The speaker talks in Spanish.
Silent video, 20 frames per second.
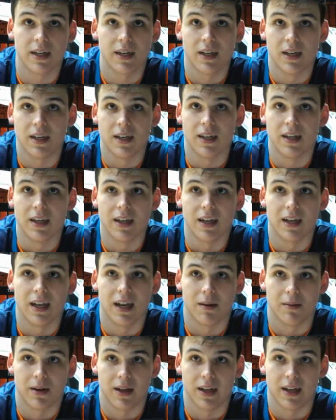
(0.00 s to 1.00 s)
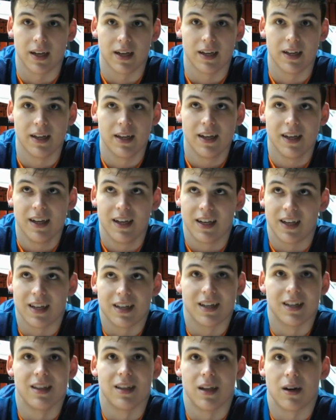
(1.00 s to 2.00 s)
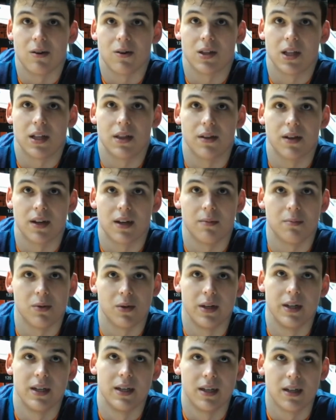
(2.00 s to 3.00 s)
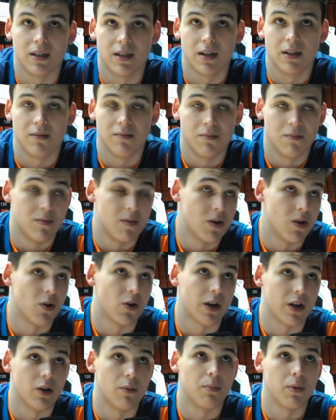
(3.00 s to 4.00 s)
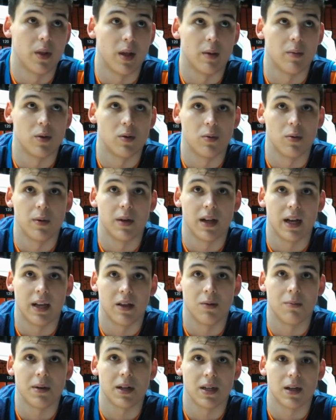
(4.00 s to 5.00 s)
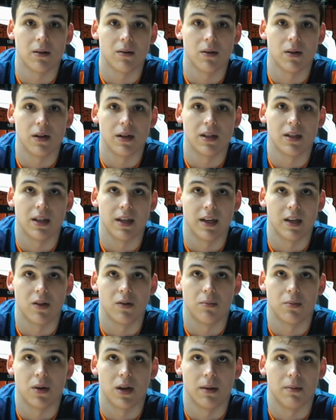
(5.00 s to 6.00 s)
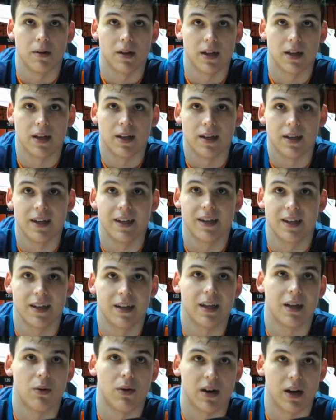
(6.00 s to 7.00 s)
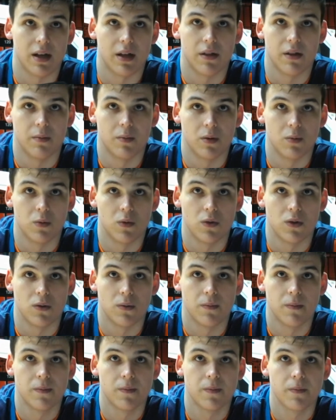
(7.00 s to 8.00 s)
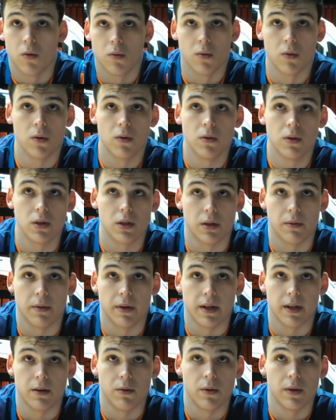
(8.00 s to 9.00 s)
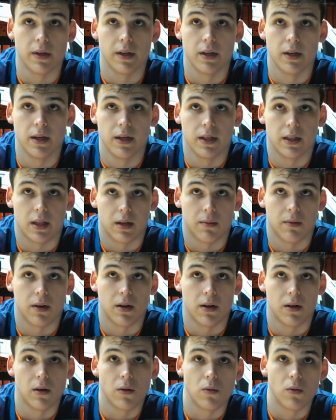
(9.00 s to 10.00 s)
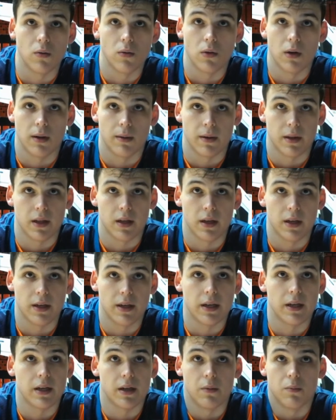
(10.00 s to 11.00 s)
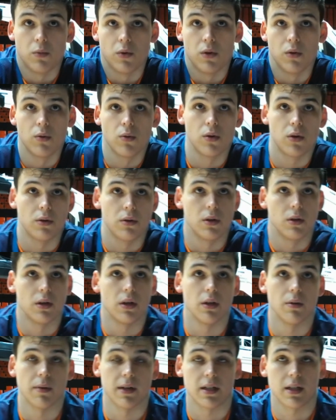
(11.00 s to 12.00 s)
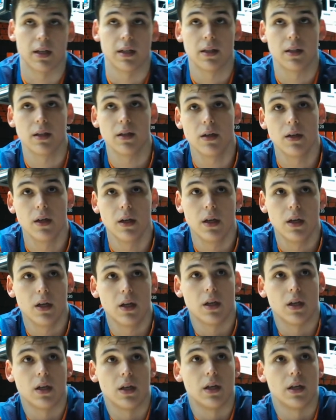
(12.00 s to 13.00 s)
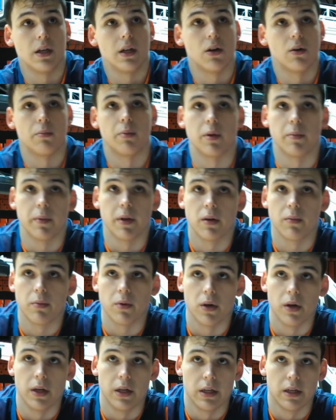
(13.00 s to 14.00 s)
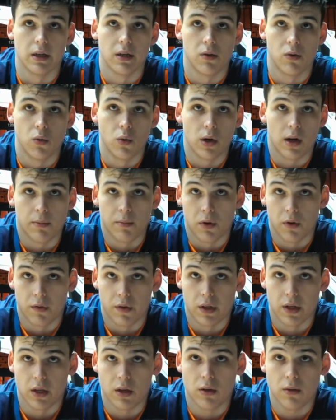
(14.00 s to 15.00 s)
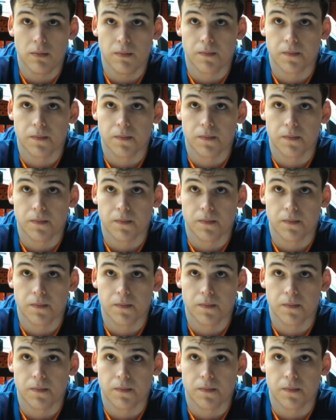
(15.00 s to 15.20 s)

y, la verdad es que, que, sentirlos tan cerca, pues lo que no podíamos vivir el año pasado, este año, pues la verdad es que lo agradecemos mucho. Bueno, este verano he, trabajado, la verdad es que, muy duro y, bastante. Y lo primero, pues un cambio físico,